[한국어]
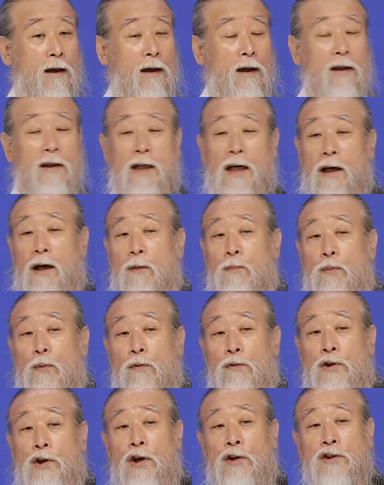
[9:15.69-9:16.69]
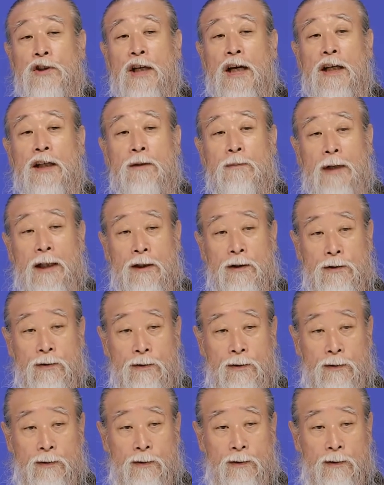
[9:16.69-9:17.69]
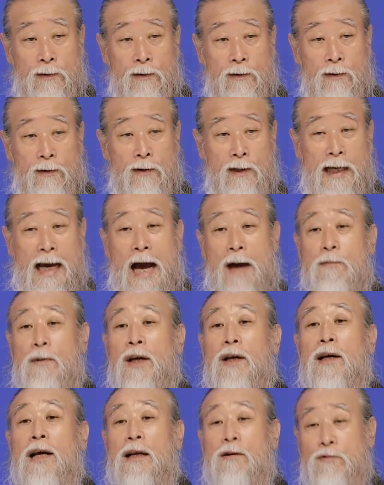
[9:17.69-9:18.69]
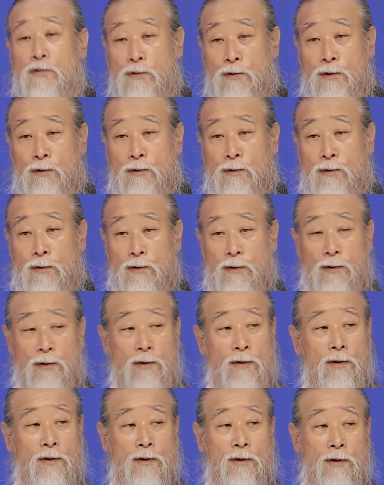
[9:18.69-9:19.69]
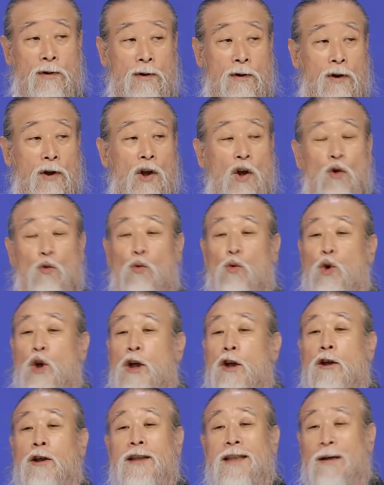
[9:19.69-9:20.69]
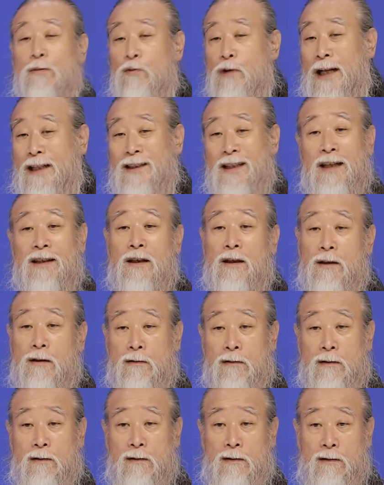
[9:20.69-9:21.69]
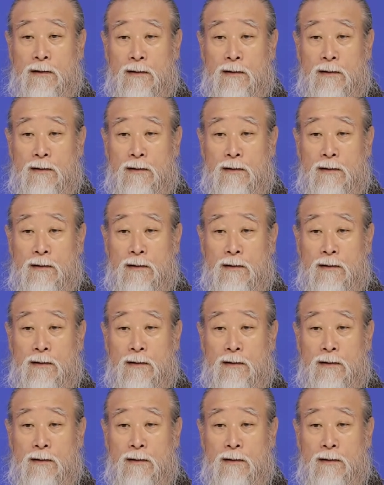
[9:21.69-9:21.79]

이제 앞으로 경찰이 말이죠. 가면 갈수록 우리를 잡으러 안 다녀요.